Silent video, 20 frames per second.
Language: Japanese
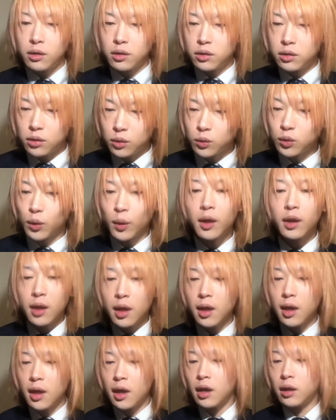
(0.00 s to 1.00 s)
そう、それ
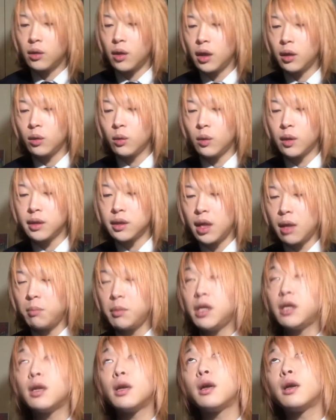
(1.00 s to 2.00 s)
で、あとは
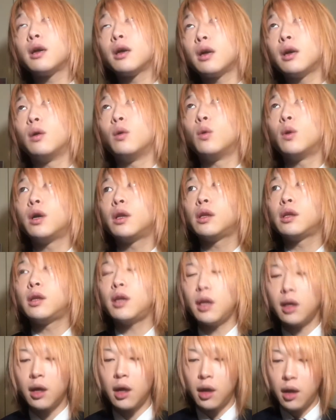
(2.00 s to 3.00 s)
セミナーが終わって
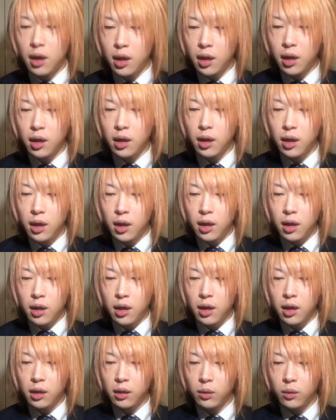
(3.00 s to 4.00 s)
から、
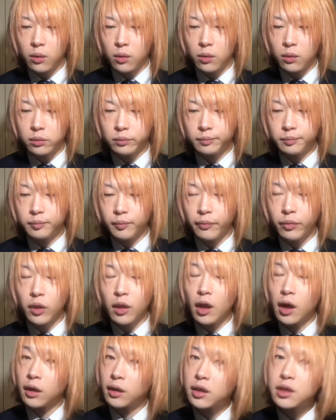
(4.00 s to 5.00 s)

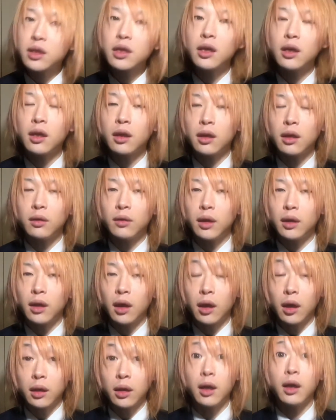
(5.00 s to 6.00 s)
話しかけてくれた
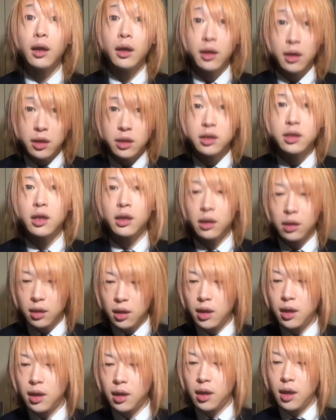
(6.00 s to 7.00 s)
方がいらっしゃっ
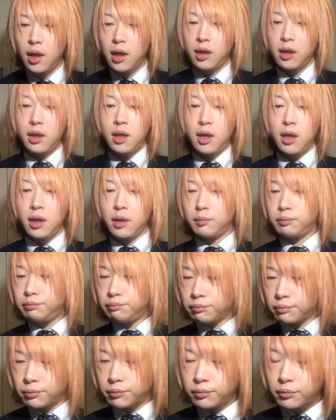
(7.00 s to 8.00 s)
て、で
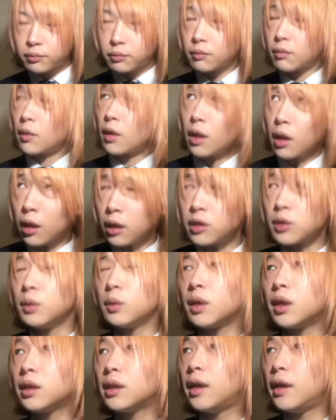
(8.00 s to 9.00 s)
その
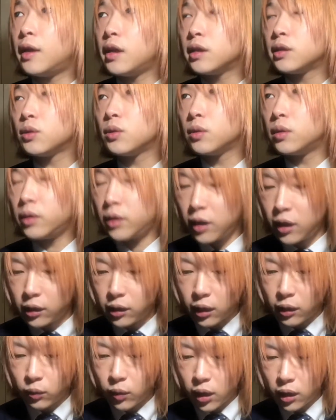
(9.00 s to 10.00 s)
方は映像
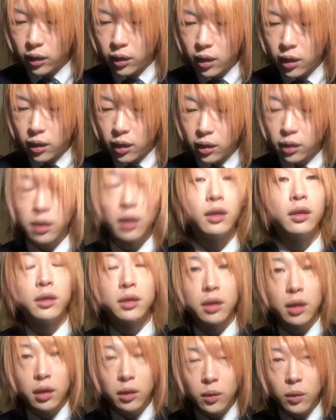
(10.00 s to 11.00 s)
クリエイターの方だったんです
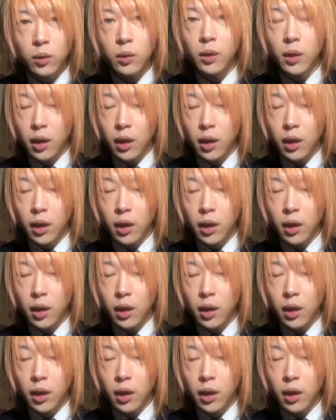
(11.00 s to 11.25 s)
けど、